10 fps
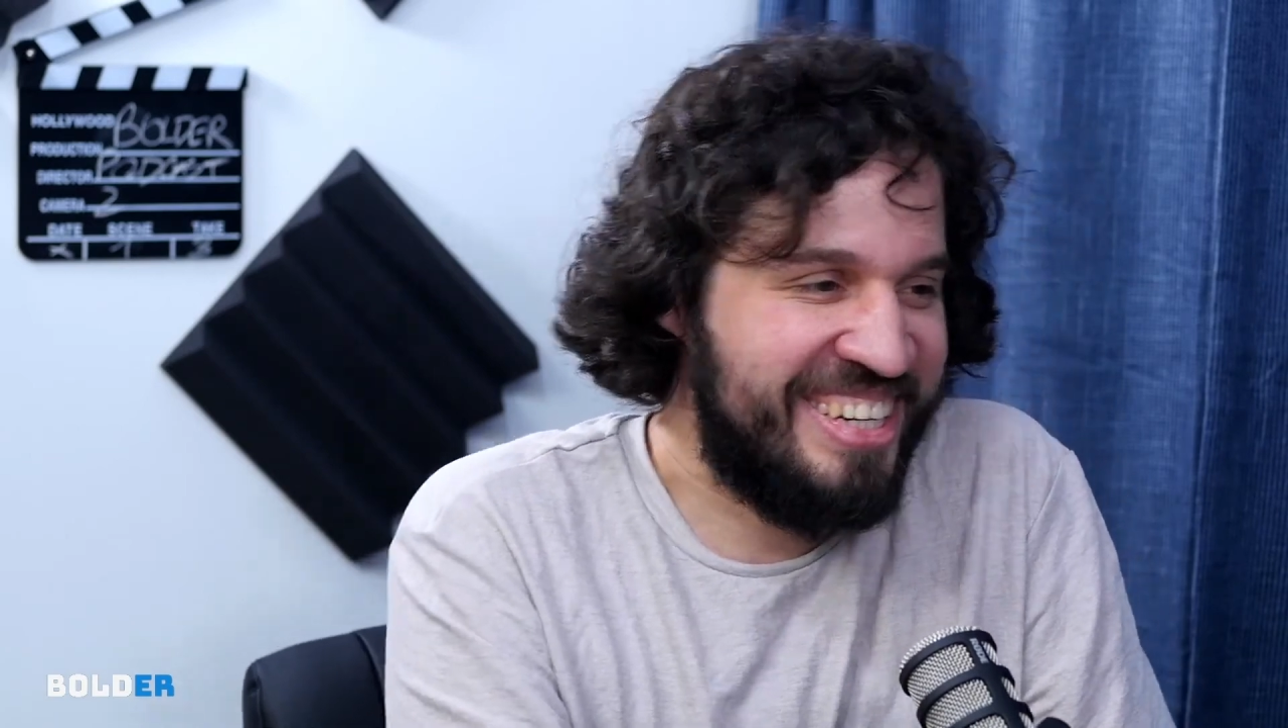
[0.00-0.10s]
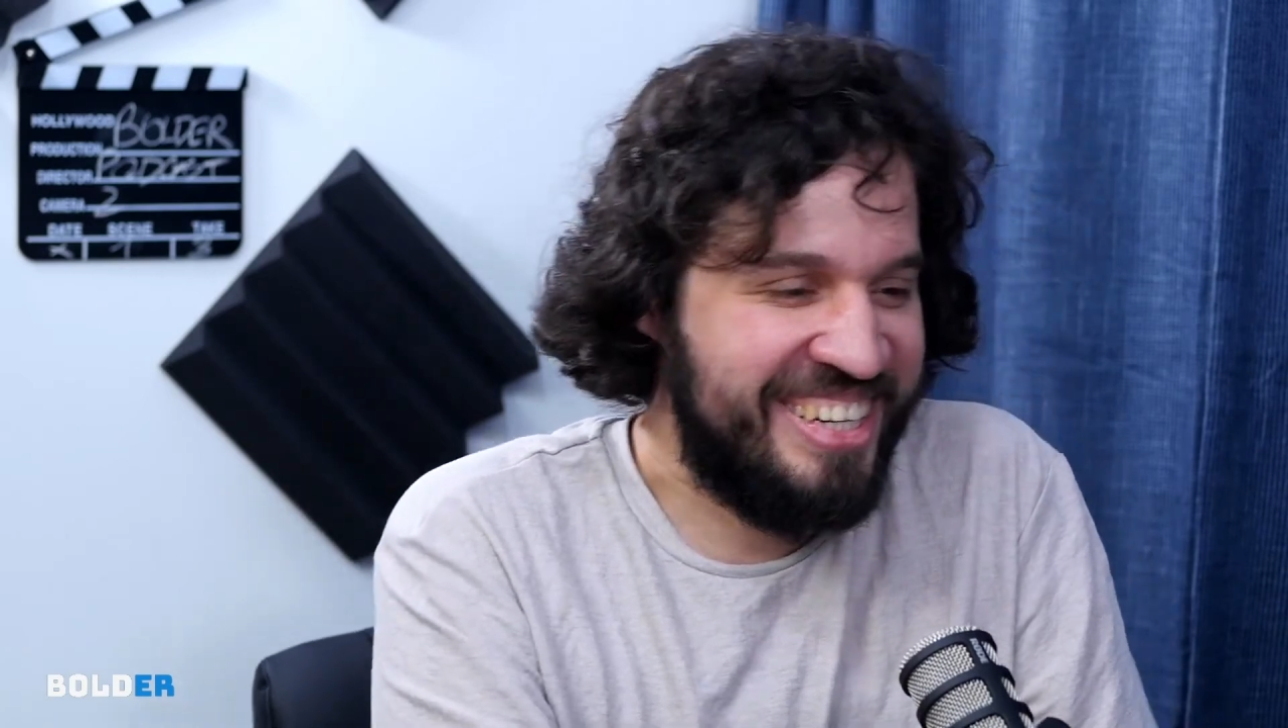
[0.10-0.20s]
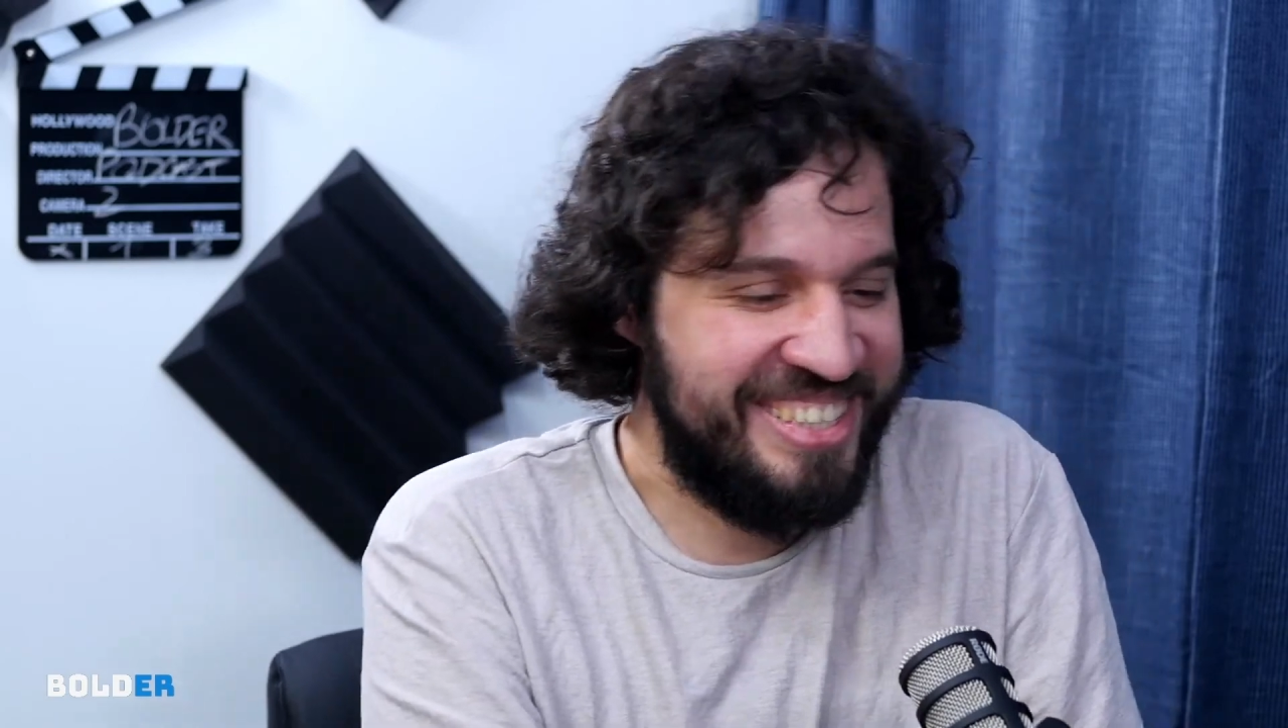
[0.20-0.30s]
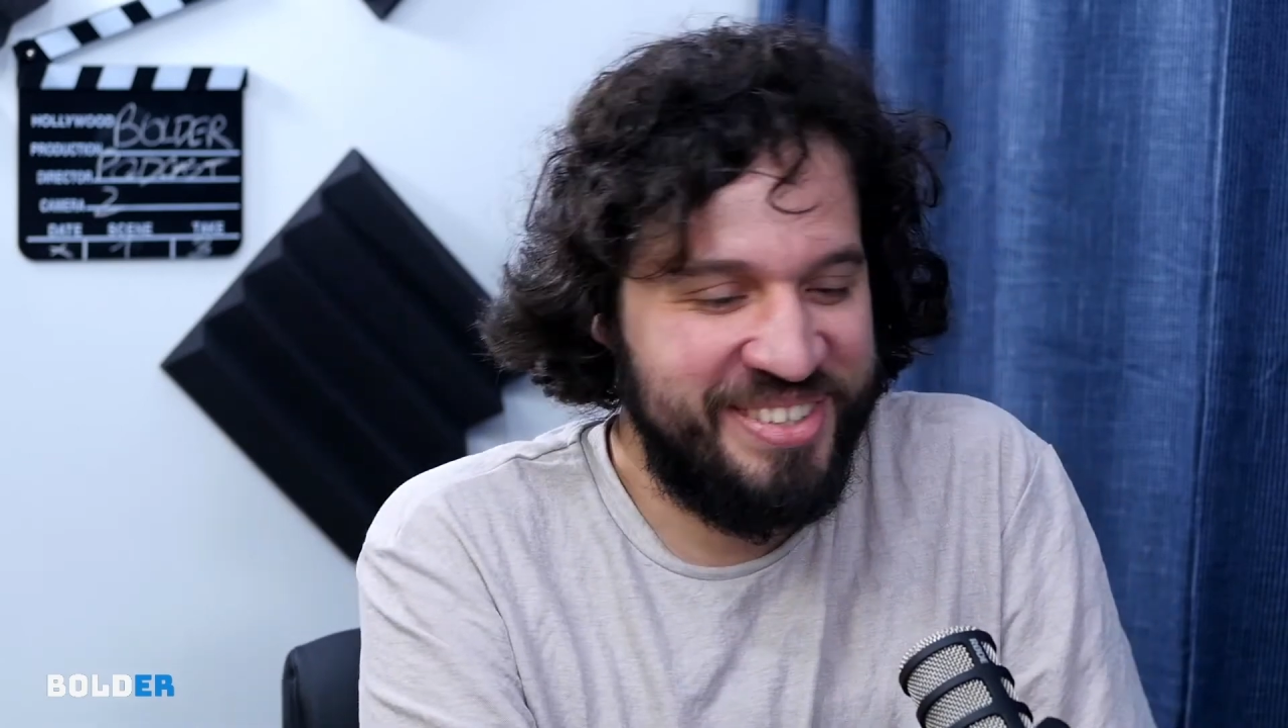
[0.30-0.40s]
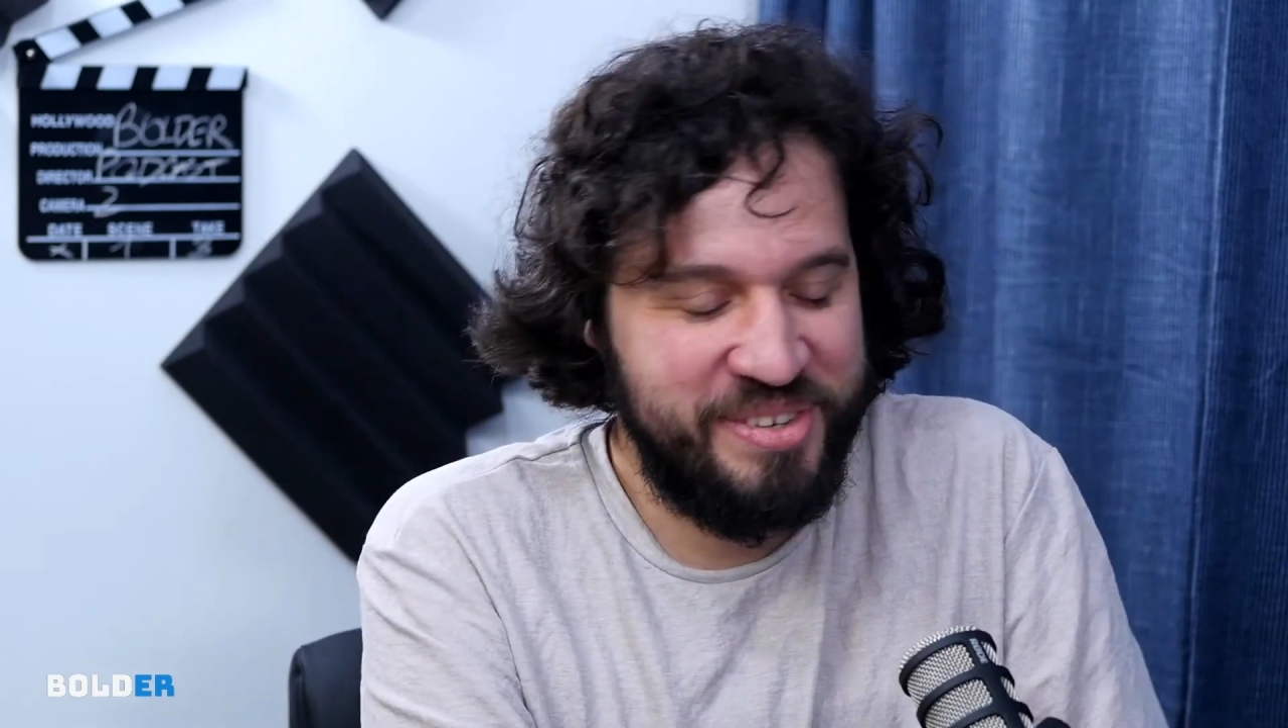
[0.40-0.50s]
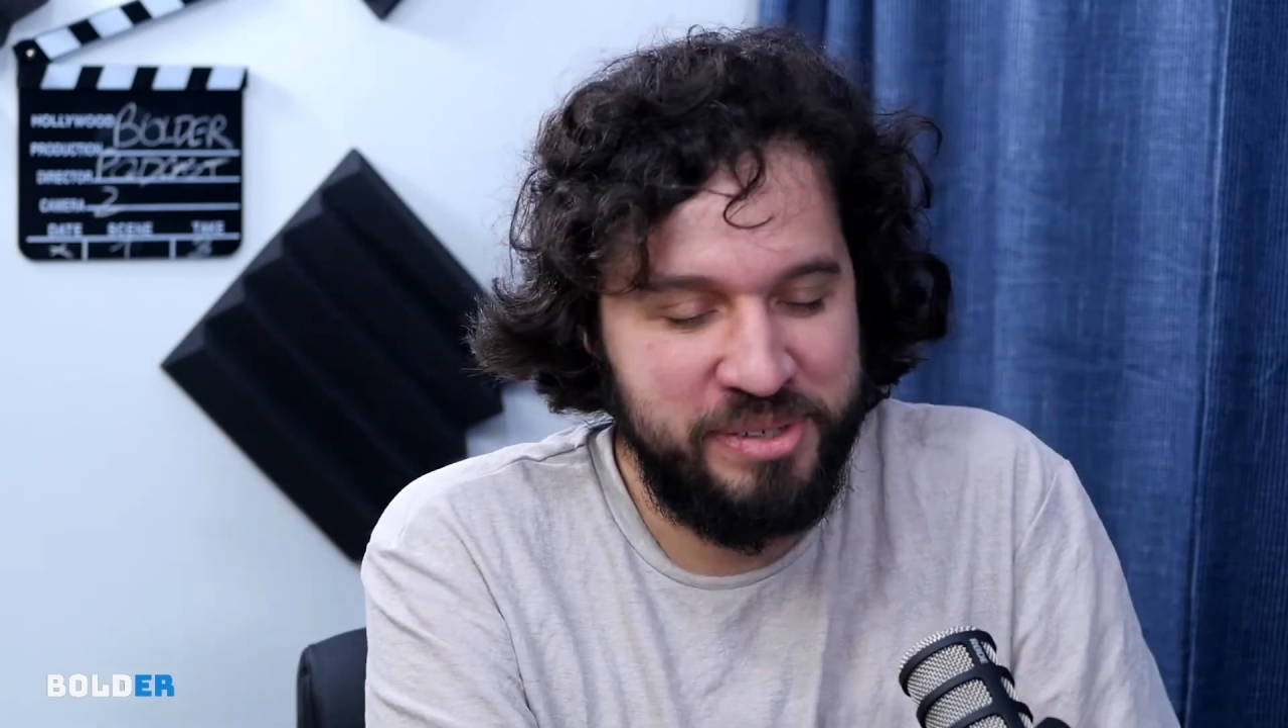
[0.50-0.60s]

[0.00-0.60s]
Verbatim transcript: questão do